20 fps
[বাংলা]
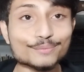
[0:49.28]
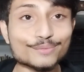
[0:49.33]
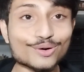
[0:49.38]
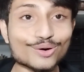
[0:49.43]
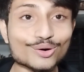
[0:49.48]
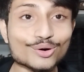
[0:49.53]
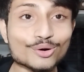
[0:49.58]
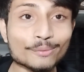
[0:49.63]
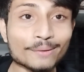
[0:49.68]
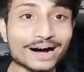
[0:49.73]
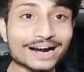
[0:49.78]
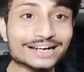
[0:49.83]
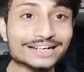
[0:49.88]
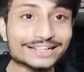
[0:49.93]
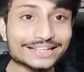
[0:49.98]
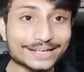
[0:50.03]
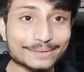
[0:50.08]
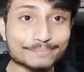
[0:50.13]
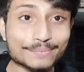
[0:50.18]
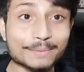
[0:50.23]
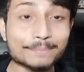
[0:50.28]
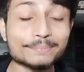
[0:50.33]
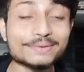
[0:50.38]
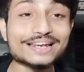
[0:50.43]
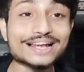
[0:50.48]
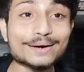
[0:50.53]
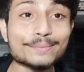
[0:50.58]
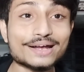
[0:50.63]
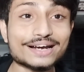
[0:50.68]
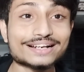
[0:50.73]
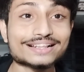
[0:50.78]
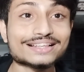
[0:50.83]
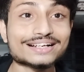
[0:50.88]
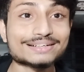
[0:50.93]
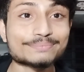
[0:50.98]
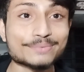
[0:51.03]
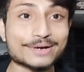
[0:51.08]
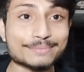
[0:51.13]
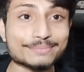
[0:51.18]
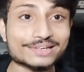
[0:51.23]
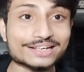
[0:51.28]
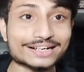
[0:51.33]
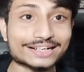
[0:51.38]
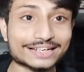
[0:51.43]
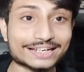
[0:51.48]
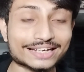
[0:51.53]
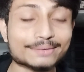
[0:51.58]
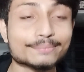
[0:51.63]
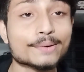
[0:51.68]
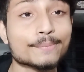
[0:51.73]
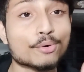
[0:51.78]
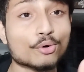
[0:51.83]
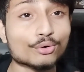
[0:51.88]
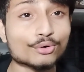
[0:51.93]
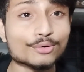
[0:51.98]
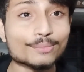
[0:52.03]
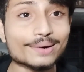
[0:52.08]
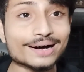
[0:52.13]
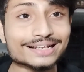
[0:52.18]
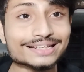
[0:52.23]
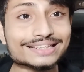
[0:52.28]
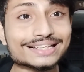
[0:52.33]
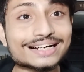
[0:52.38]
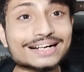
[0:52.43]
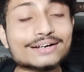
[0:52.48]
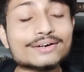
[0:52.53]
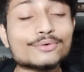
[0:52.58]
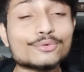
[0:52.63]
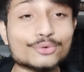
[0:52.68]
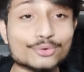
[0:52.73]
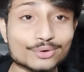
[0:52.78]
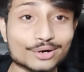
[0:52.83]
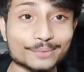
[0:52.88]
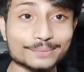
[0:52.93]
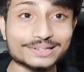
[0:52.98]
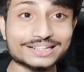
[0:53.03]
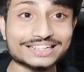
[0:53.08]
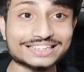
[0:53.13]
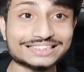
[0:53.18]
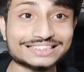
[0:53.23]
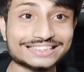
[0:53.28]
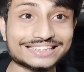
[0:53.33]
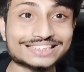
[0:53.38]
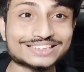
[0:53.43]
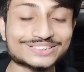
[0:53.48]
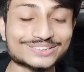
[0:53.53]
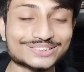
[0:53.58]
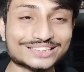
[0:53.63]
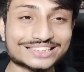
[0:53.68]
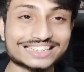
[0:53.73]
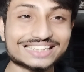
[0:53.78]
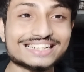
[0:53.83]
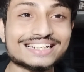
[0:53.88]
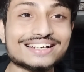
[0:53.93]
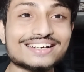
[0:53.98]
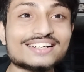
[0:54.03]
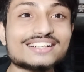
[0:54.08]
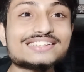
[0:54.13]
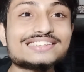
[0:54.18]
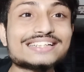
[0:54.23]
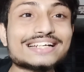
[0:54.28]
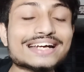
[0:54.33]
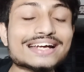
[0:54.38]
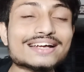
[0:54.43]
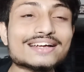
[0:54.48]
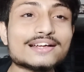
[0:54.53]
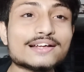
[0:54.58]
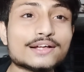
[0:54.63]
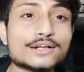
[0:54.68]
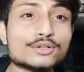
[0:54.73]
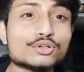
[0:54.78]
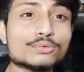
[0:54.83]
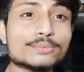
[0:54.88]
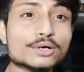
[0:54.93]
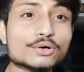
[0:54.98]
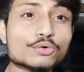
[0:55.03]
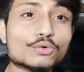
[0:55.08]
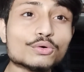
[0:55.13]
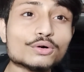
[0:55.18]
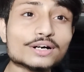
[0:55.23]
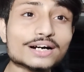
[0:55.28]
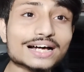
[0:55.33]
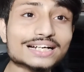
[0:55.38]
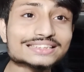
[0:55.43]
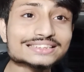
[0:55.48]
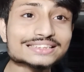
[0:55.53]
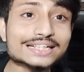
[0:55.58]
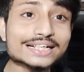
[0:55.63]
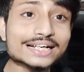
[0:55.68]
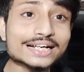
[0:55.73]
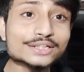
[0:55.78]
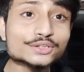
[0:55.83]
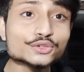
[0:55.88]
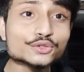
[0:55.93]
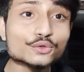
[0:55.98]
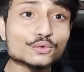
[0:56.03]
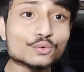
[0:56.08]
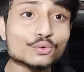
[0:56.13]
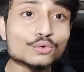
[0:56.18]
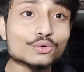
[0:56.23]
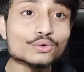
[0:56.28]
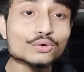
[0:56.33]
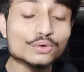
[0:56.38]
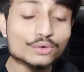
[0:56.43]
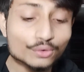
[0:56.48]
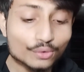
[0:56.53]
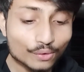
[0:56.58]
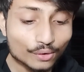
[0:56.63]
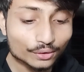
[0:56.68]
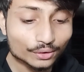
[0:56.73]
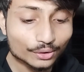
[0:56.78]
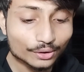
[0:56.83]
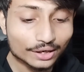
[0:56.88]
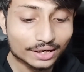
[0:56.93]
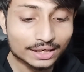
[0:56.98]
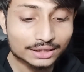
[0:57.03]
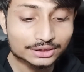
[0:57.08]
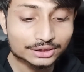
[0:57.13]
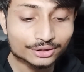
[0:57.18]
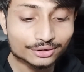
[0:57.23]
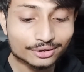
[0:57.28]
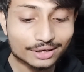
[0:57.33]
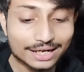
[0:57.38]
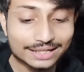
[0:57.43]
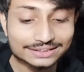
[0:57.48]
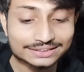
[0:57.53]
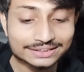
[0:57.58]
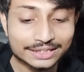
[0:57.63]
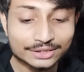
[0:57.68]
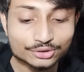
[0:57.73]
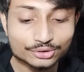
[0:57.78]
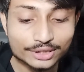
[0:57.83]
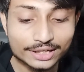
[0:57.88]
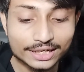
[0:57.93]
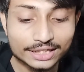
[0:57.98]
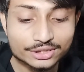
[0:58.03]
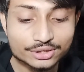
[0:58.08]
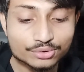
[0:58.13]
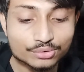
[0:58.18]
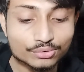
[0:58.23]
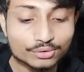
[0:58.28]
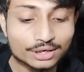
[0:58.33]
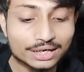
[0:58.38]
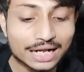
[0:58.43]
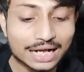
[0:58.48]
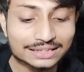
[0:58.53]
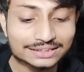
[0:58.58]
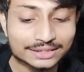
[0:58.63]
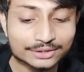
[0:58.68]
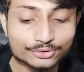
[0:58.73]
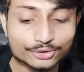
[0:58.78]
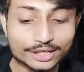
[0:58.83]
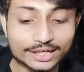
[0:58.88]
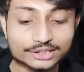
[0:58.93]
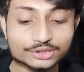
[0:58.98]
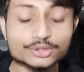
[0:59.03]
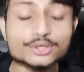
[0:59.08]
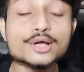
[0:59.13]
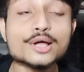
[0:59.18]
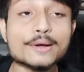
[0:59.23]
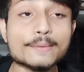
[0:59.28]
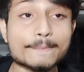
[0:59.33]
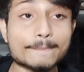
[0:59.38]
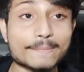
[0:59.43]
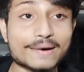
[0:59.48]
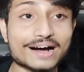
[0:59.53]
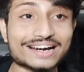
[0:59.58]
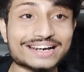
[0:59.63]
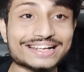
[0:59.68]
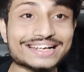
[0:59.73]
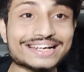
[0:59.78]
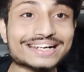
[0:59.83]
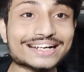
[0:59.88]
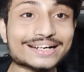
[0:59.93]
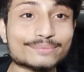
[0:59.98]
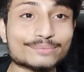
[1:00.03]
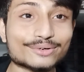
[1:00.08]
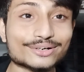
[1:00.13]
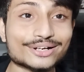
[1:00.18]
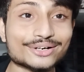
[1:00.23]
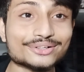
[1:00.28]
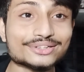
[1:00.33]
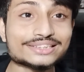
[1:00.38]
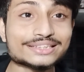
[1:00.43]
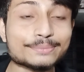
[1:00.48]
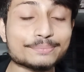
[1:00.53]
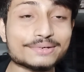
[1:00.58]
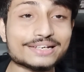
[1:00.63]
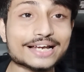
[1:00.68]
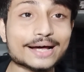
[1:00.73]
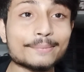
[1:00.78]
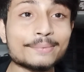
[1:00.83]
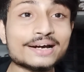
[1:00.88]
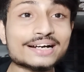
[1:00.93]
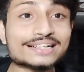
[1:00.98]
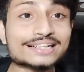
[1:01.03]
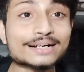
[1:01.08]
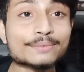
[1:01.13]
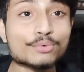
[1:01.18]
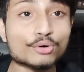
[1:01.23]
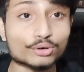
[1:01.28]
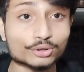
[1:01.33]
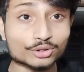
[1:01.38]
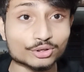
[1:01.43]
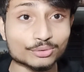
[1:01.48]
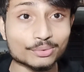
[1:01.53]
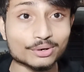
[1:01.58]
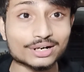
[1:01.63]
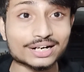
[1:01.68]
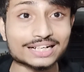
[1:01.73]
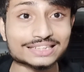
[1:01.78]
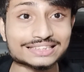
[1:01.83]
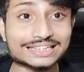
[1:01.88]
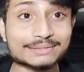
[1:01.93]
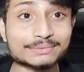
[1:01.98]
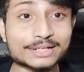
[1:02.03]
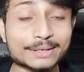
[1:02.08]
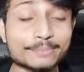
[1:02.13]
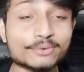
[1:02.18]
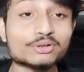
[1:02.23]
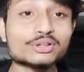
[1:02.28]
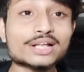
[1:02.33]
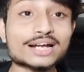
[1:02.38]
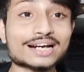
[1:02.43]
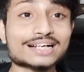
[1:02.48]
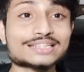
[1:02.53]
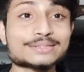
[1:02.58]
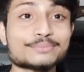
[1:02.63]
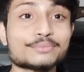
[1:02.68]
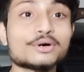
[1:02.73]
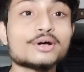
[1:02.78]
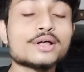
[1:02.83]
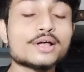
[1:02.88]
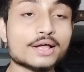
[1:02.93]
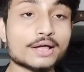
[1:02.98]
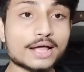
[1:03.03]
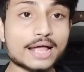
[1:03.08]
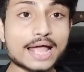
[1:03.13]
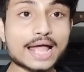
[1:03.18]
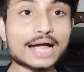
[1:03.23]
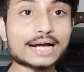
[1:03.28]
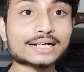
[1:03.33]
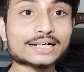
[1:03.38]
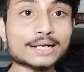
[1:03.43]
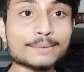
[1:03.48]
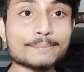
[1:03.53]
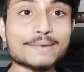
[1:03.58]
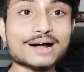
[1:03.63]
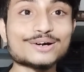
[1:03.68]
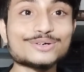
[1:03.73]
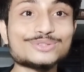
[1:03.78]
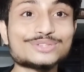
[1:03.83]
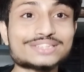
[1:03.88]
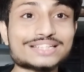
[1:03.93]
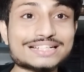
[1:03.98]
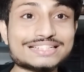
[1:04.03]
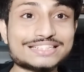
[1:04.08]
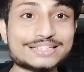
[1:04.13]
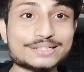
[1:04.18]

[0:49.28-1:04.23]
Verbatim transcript: ভগবান কিংবা বিলাভের তার প্রেমিকাকে কিংবা ভগবান তার অনুগামীদের জিজ্ঞেস করছে যে তুমি কোন রাস্তায় গেছো কোন অন্ধকারাচ্ছন্ন রাস্তায় চলে গেছো কোন রাস্তায় দূরে গেছো মানে এখানে বলা হচ্ছে বিলাভের তার ভক্তবর কাছে দেবতার কাছে একটা মানুষ তার